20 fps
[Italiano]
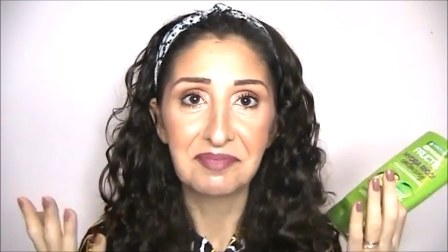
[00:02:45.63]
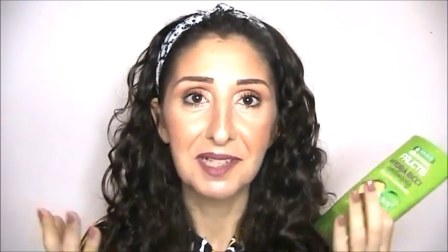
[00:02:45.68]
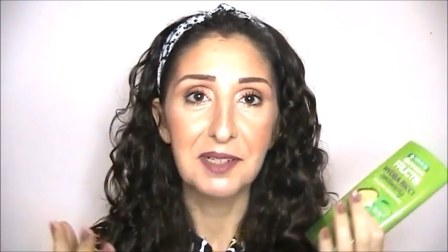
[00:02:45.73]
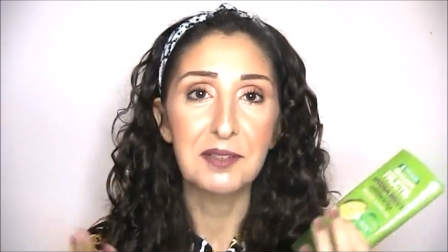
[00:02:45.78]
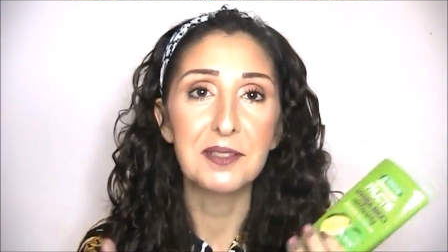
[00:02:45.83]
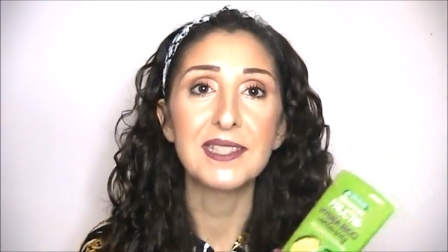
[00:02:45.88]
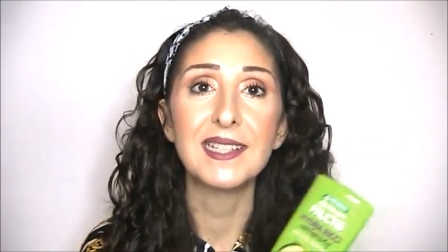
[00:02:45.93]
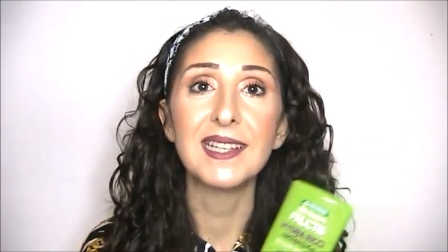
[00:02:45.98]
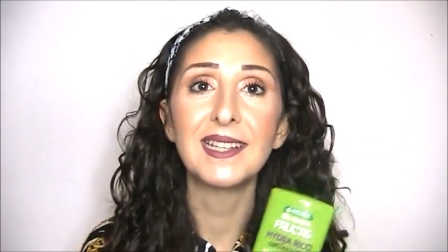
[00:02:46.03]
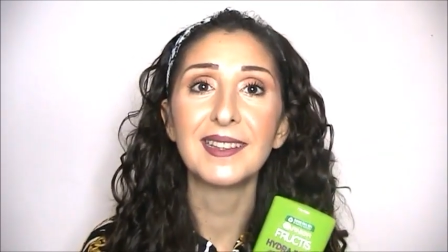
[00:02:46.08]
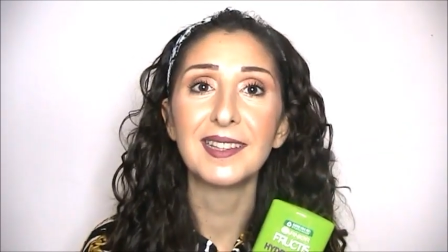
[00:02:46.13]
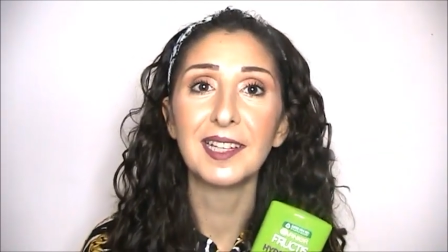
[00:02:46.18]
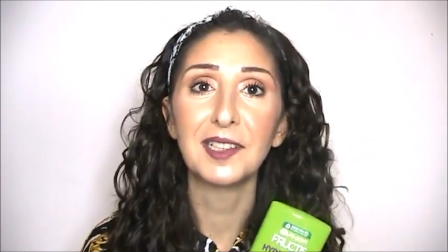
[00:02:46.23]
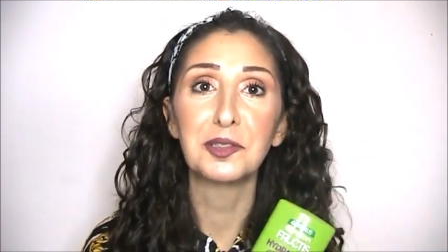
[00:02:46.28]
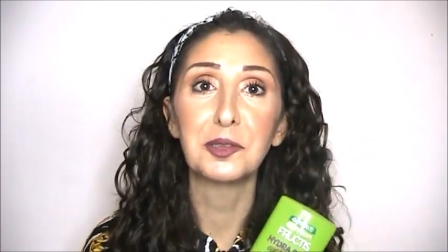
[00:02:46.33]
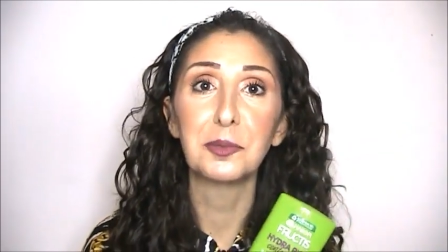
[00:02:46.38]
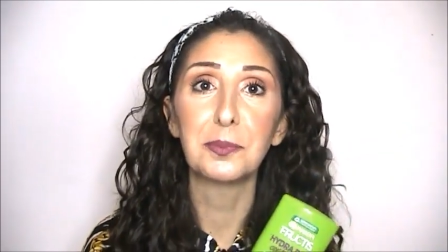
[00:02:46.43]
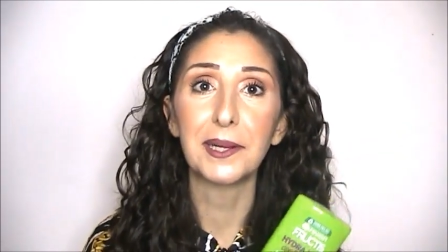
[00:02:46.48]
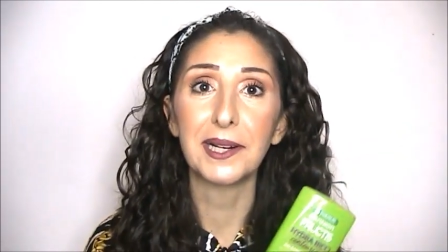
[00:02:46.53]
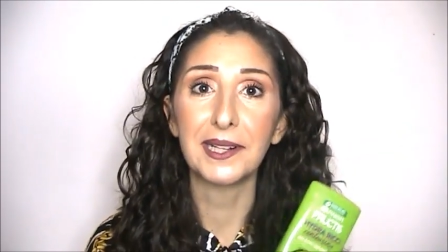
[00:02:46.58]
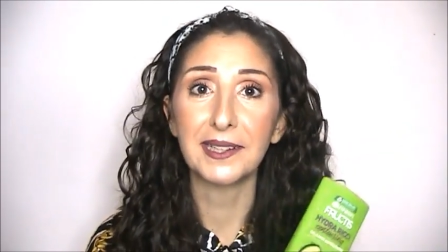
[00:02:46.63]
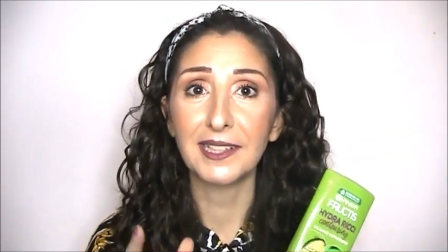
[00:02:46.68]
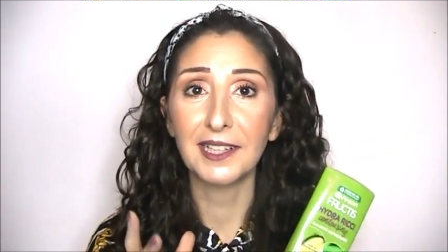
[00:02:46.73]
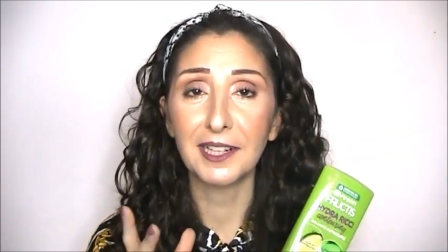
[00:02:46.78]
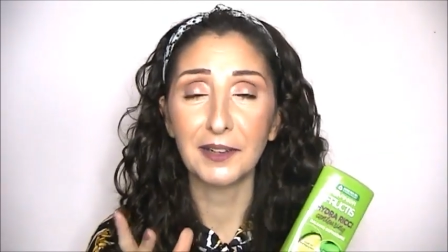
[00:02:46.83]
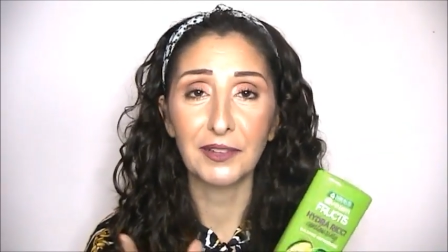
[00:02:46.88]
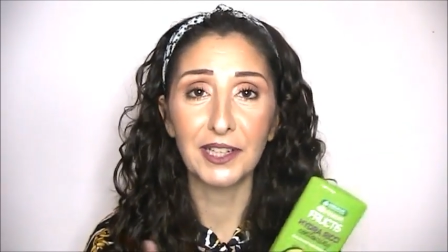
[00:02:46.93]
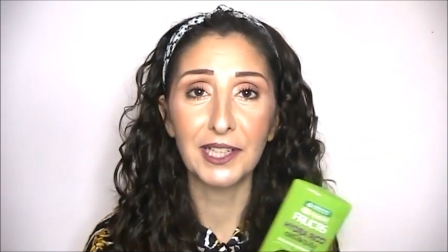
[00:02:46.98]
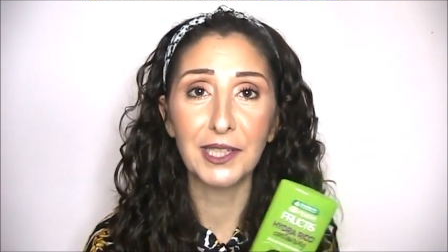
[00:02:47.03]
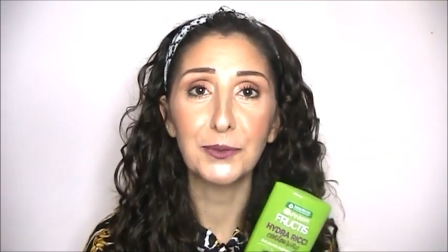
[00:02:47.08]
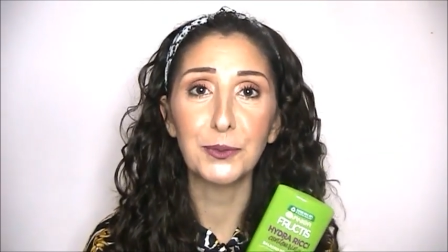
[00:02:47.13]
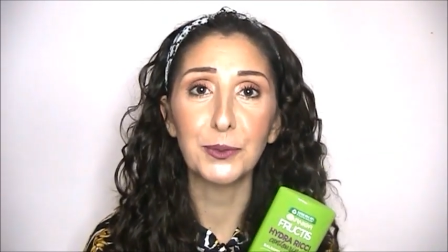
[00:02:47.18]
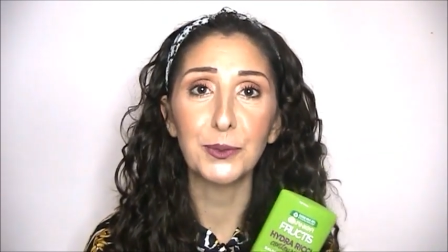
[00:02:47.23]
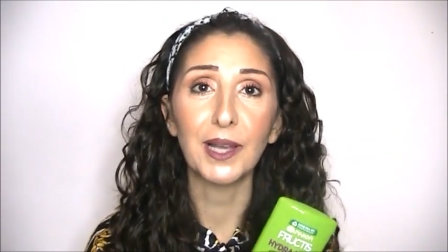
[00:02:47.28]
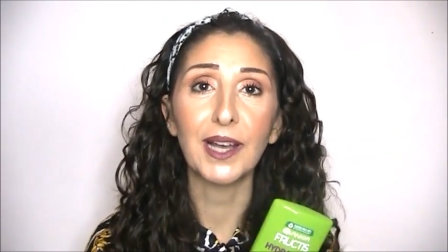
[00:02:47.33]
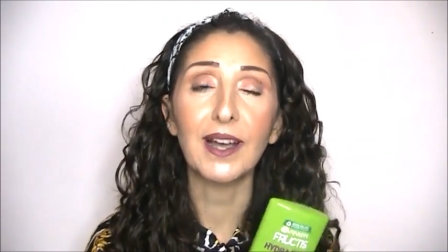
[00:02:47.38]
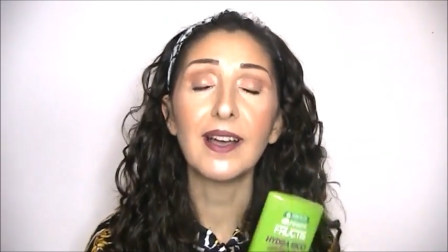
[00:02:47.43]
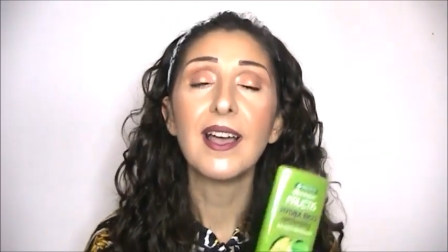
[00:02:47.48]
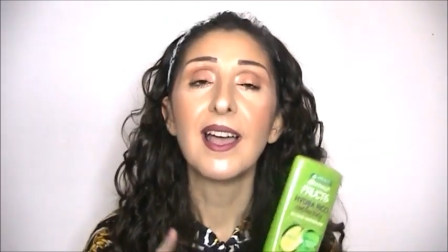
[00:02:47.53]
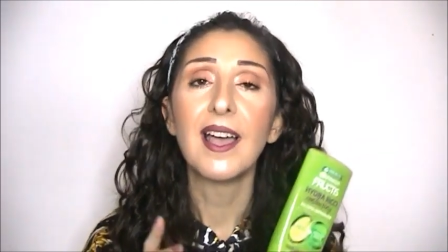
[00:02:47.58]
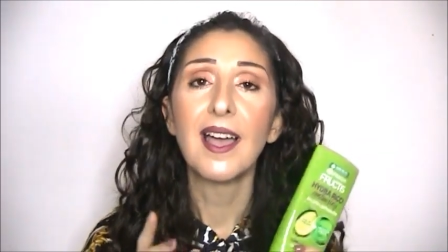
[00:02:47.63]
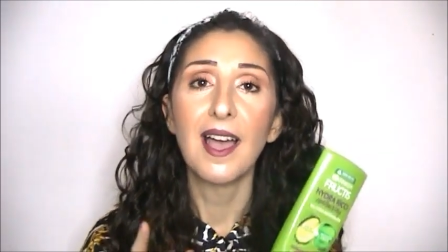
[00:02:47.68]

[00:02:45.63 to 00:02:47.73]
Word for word: così tanto per dirvene una